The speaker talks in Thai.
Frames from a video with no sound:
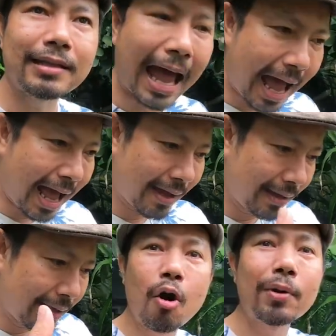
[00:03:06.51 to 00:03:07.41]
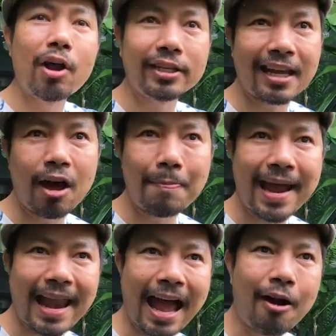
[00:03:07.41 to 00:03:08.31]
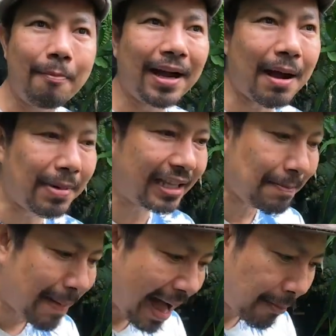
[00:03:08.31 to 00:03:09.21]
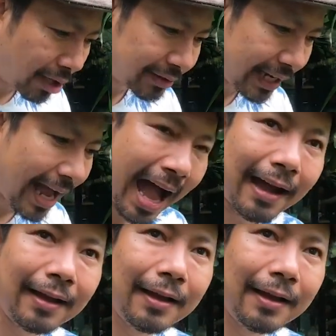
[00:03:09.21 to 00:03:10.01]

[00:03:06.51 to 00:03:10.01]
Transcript: แต่โควิดออกจากเราไปแล้วมันก็เหมือนที่ปลาหมอสีอ่ะ